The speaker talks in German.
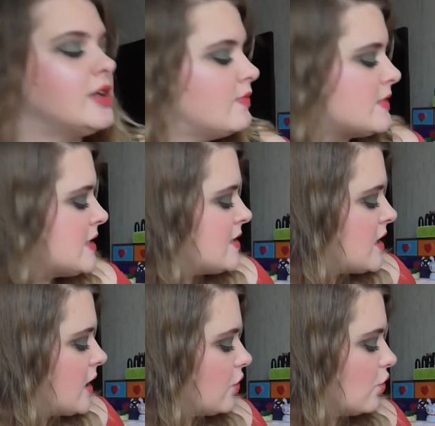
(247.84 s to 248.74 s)
weil die wird sich
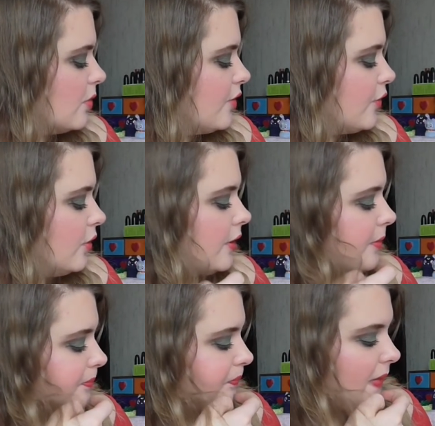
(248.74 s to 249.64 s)
sicher drüber
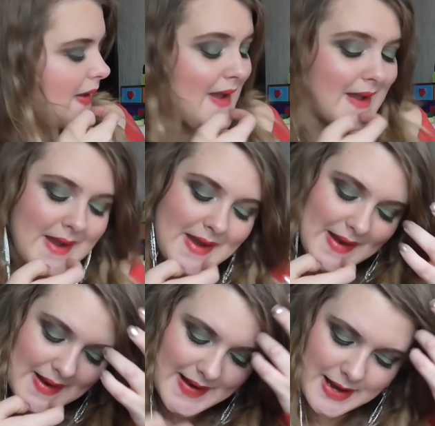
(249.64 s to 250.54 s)
freuen.
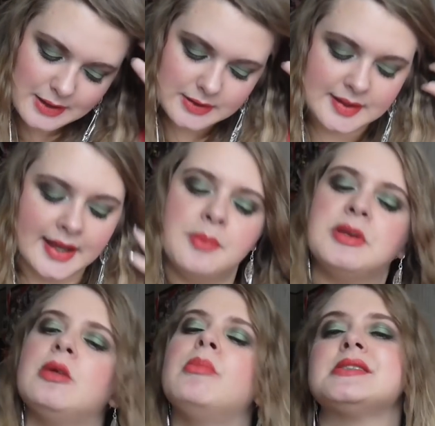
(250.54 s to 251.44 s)
Dann habe
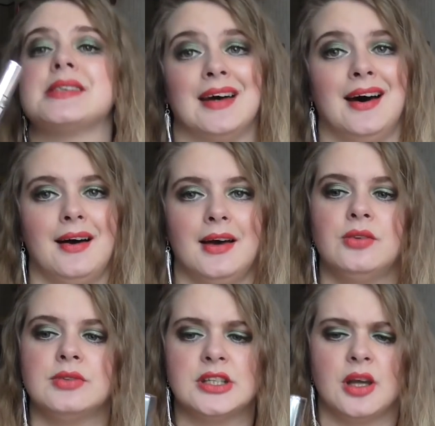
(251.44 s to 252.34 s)
ich eine Mascara
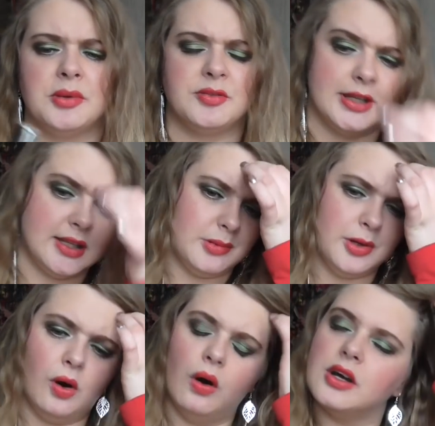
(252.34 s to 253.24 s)
und ich glaube, ich werde die
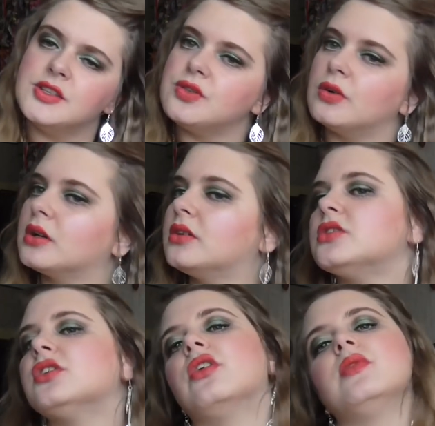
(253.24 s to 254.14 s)
aber auch entsorgen.
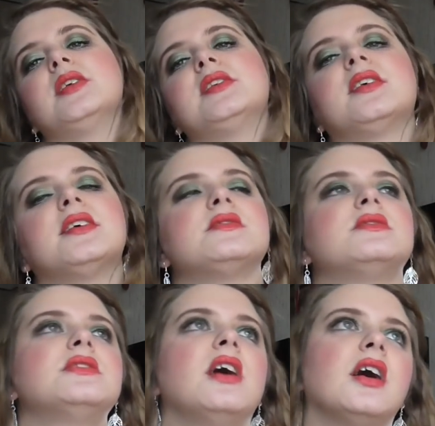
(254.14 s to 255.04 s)
Sorry, wenn ich die ganze
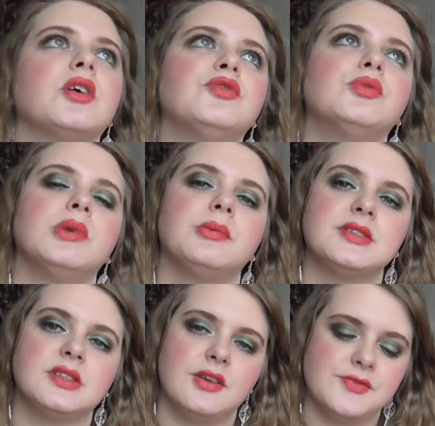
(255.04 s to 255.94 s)
Zeit in die Haare fummel, aber
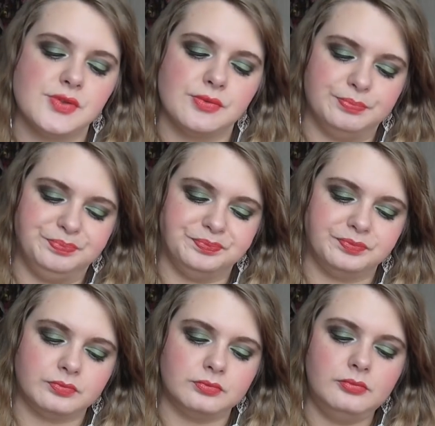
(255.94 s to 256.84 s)
das nervt so.
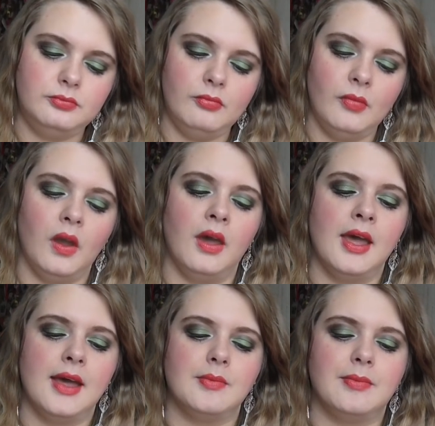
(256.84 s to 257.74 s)

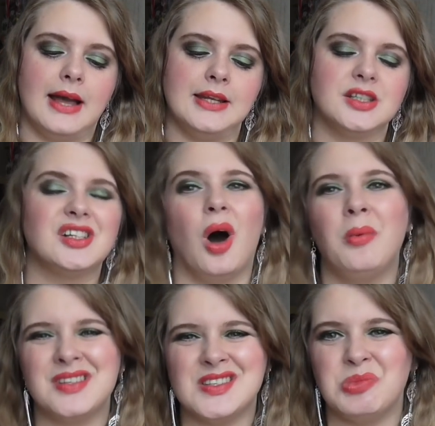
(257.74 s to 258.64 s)
Weil ich
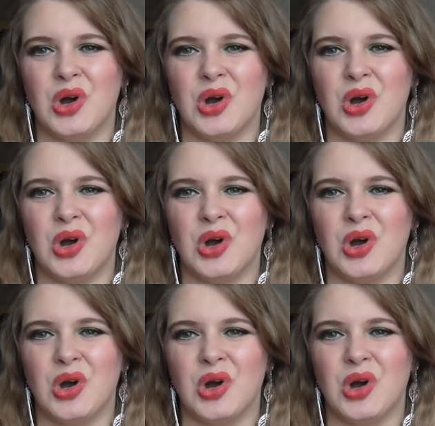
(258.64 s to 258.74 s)
glaube, die ist